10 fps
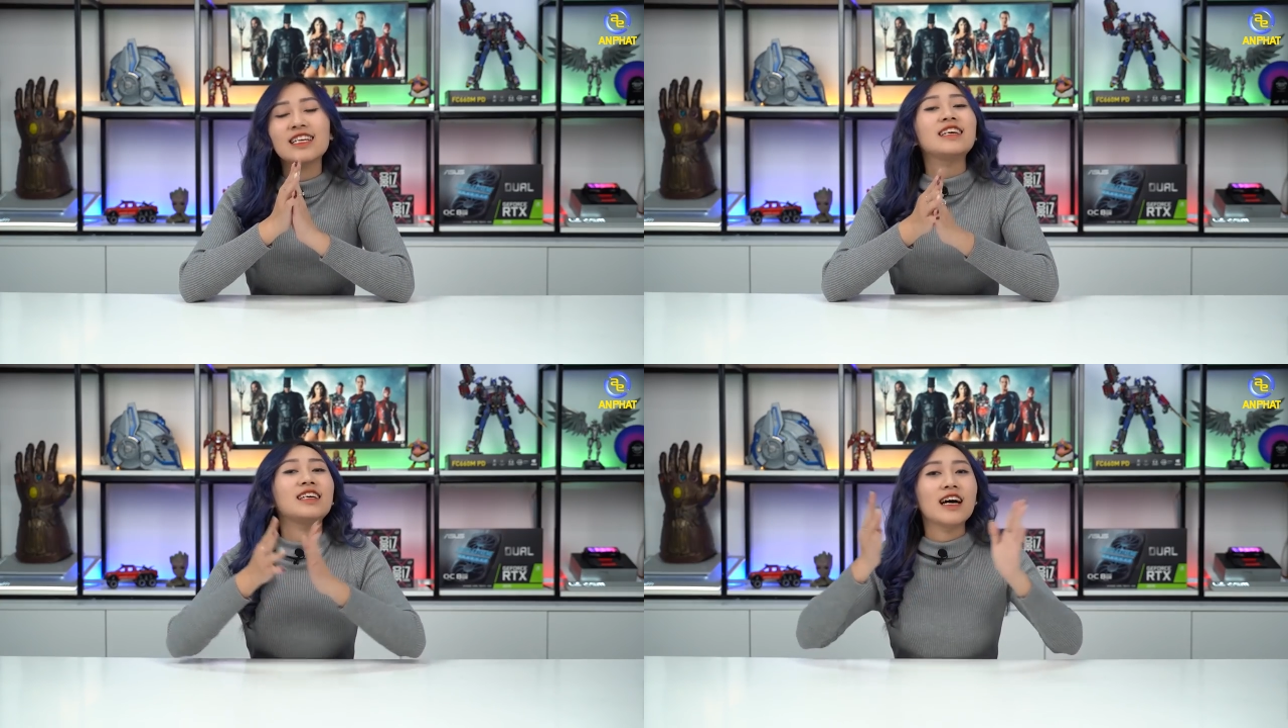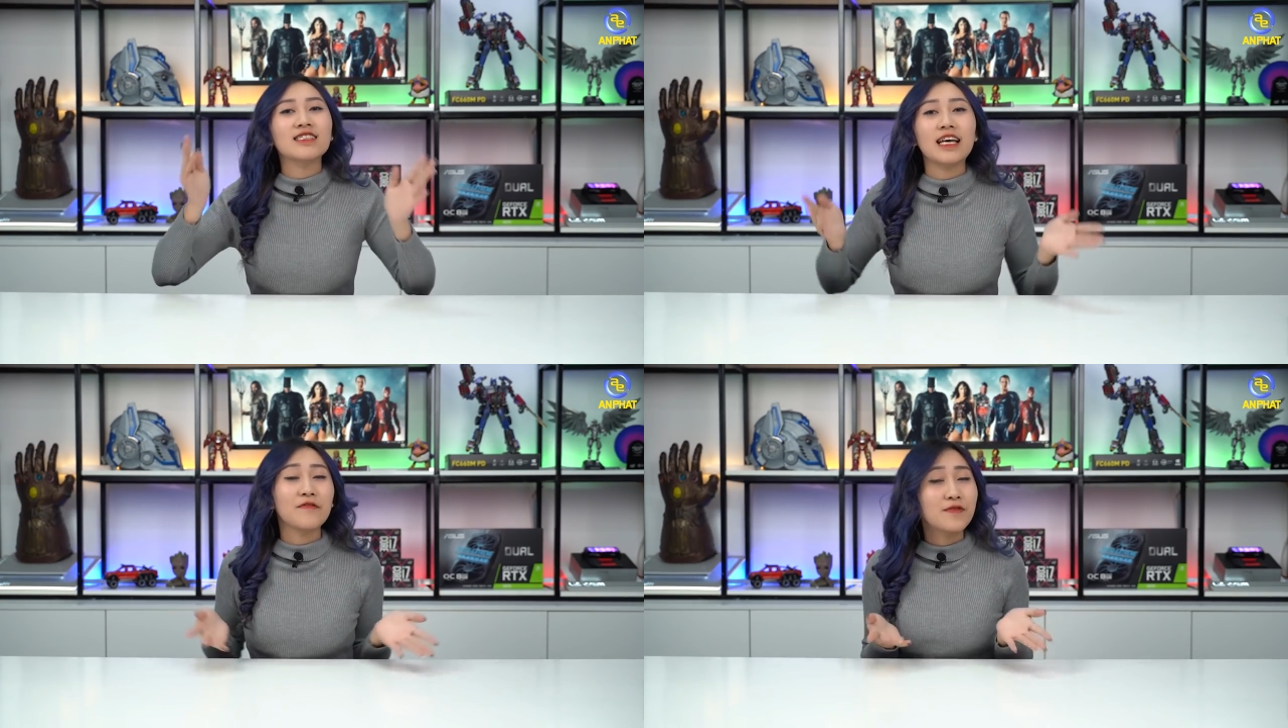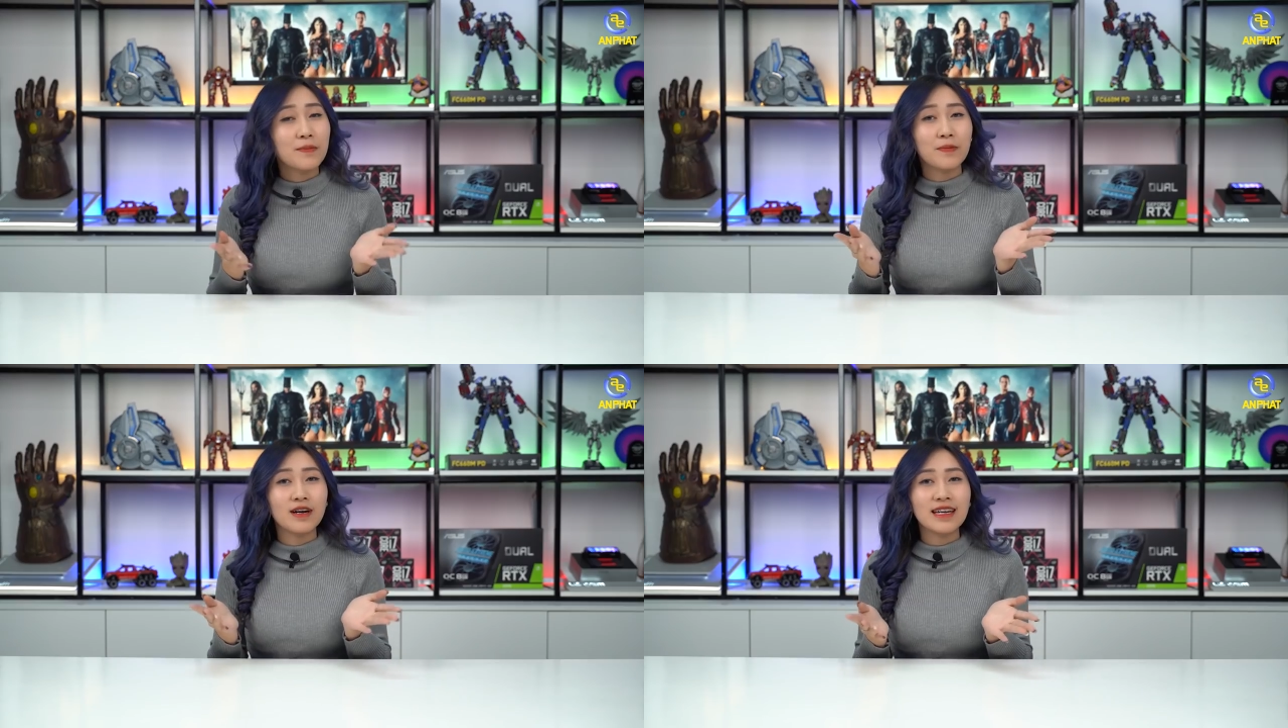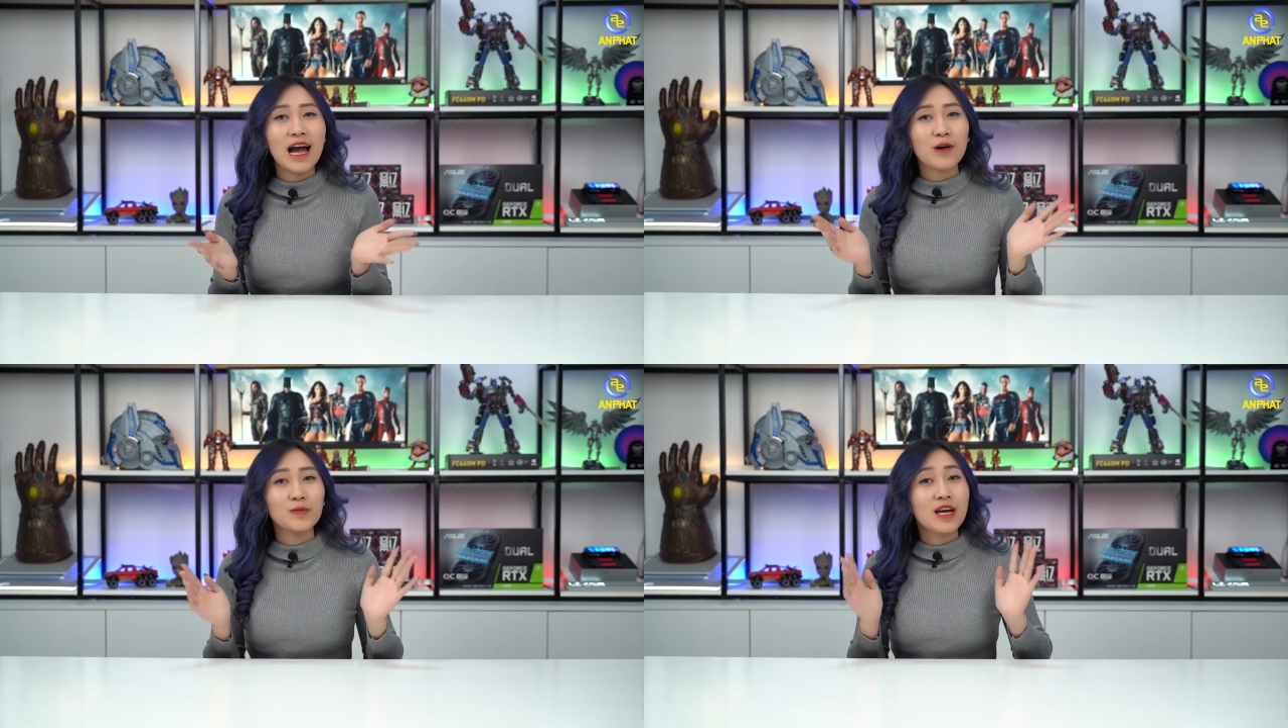kỳ à, sản phẩm mới
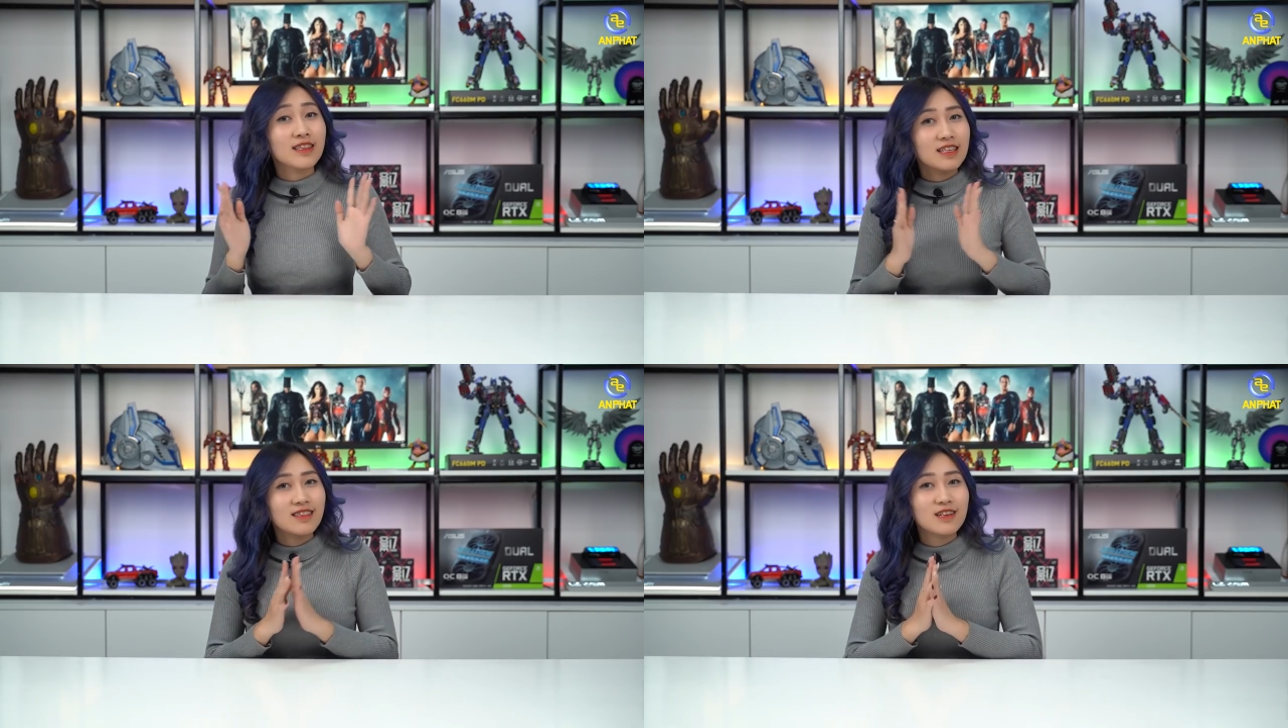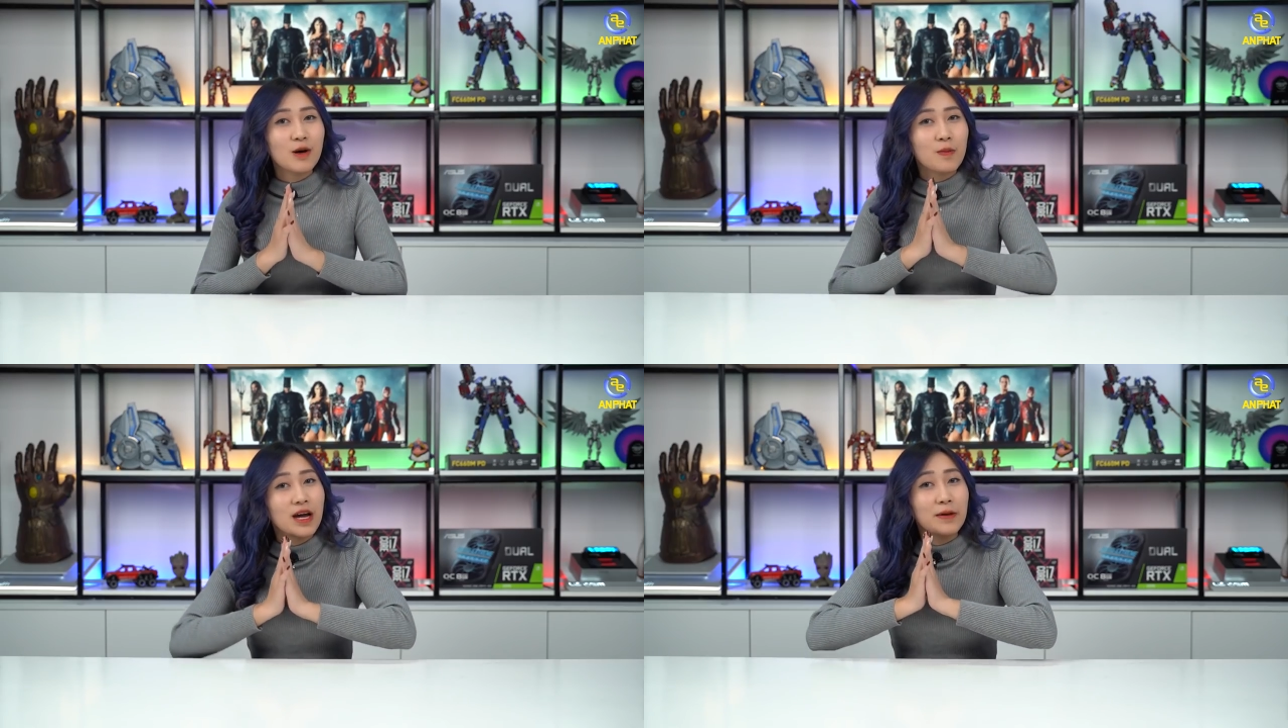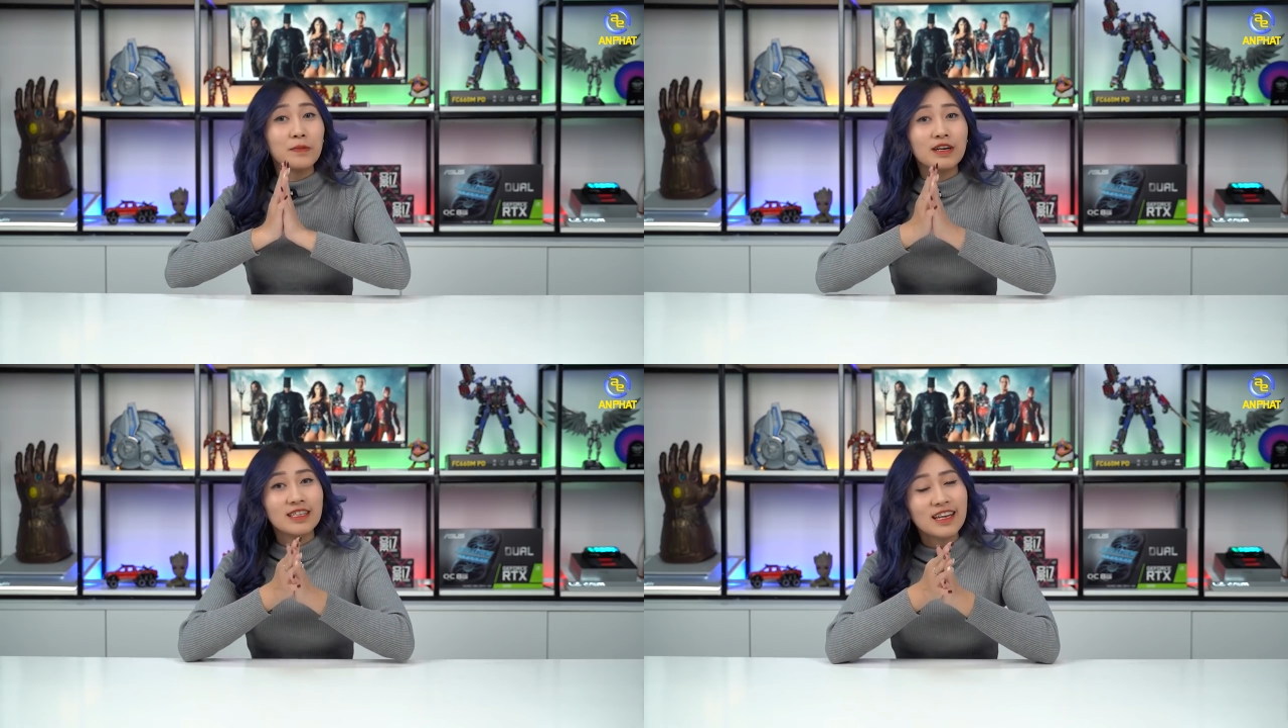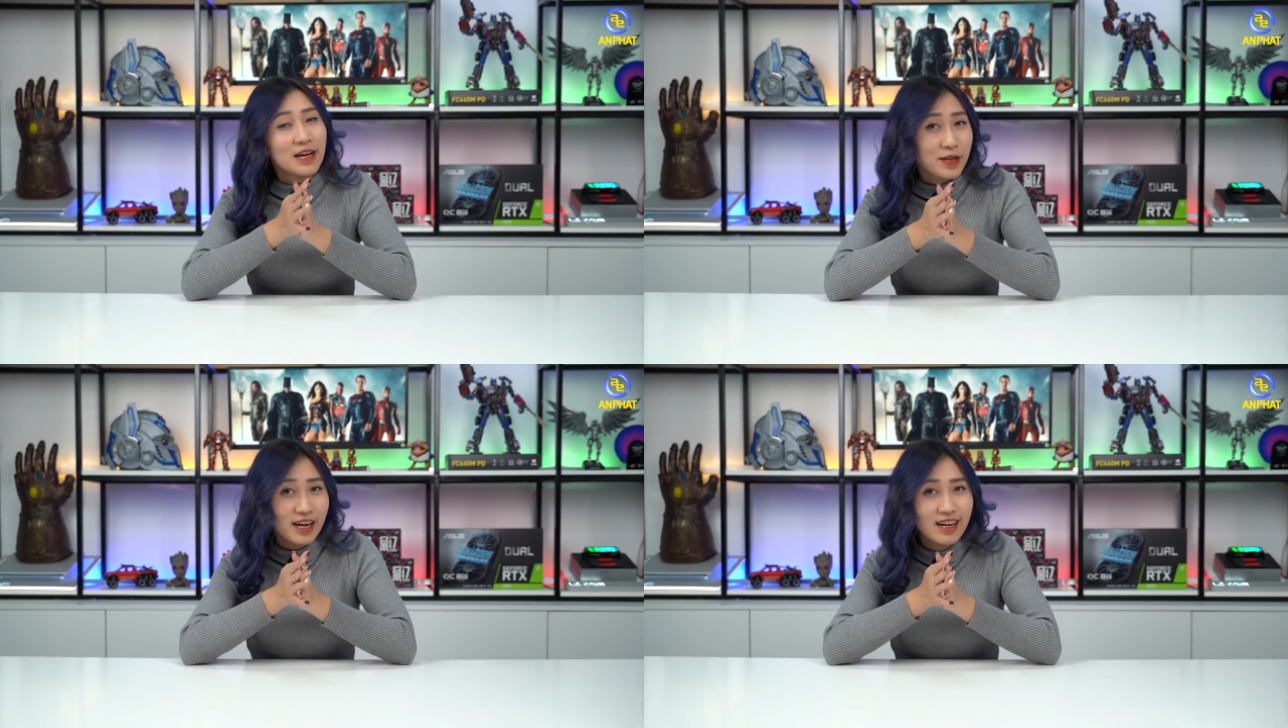nào cũng như là tin tức công nghệ mới nhất
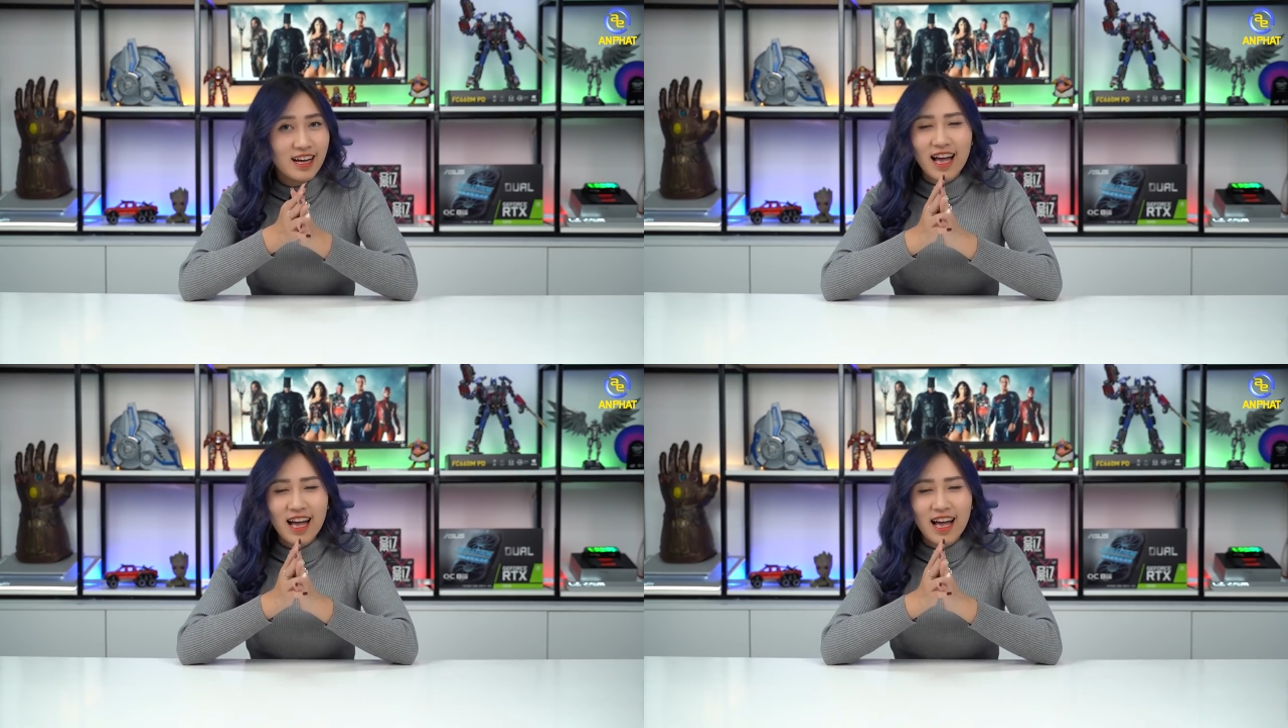nào nhé